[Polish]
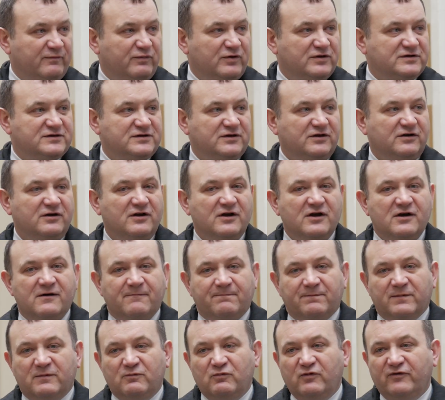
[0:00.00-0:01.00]
Po co
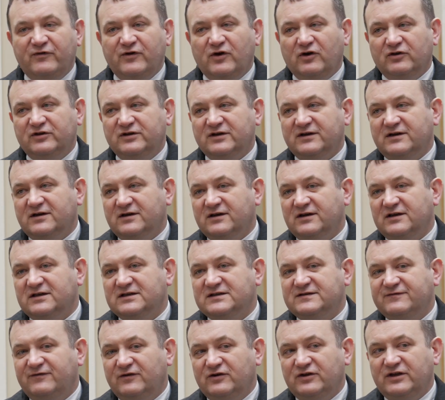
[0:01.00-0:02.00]
mówię o tych e,
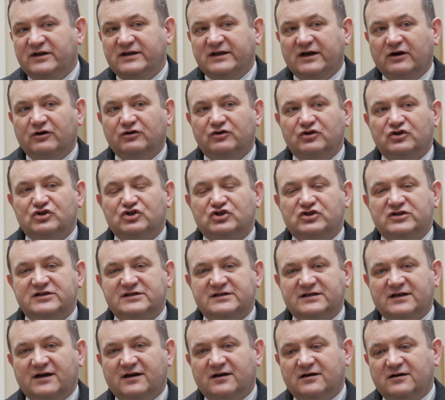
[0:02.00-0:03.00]
zwolnieniach, o tych
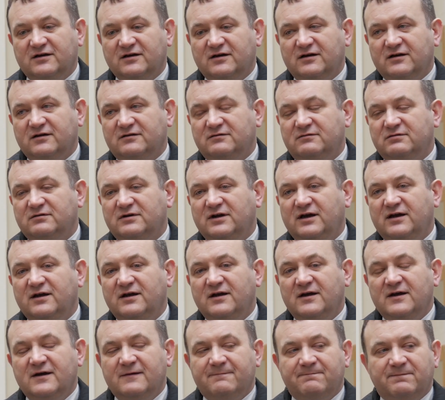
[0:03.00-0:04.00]
czystkach, e, które e,
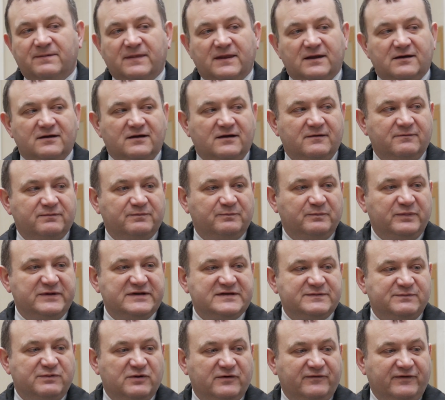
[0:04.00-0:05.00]

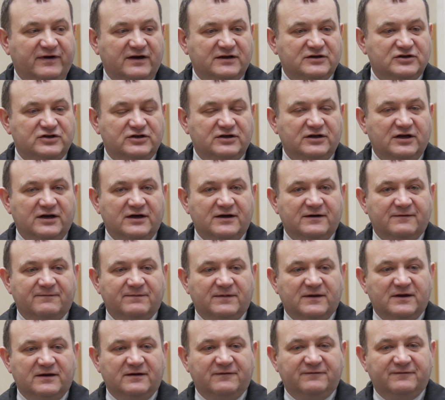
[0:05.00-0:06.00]
PiS prowadzi
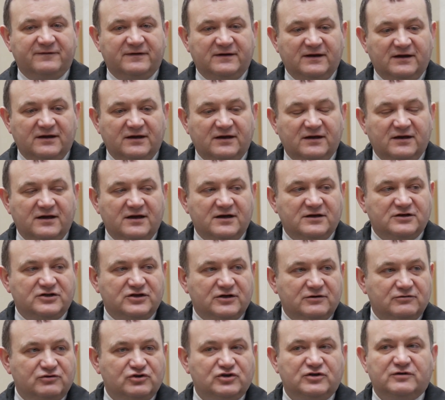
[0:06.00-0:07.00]
w tej
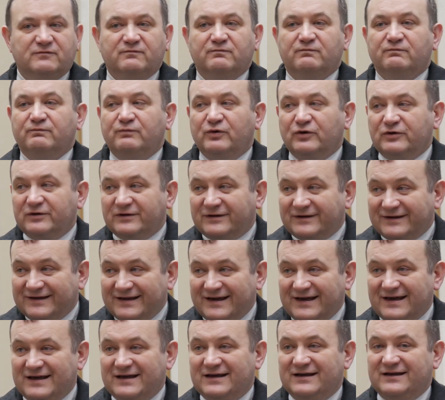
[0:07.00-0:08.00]
części? Bo
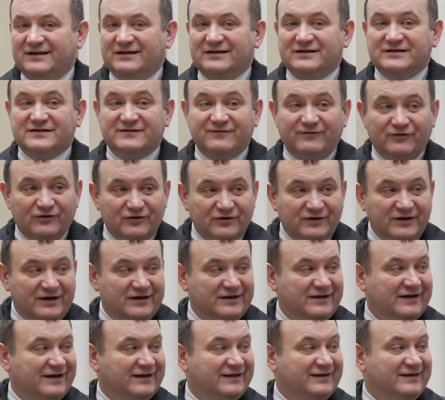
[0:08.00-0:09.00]
te
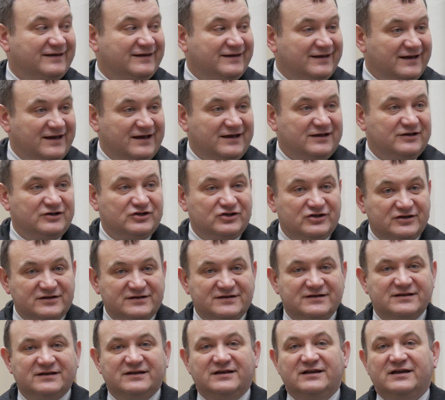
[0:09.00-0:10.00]
zwolnienia, te
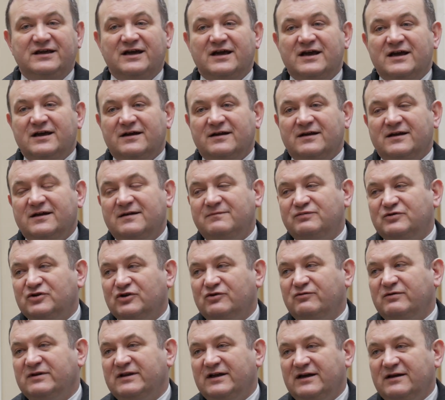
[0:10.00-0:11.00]
czystki
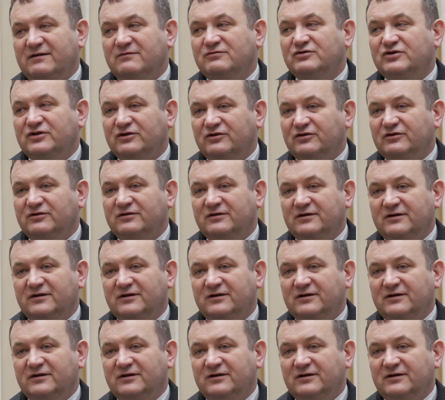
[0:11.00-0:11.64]
przekładają się do,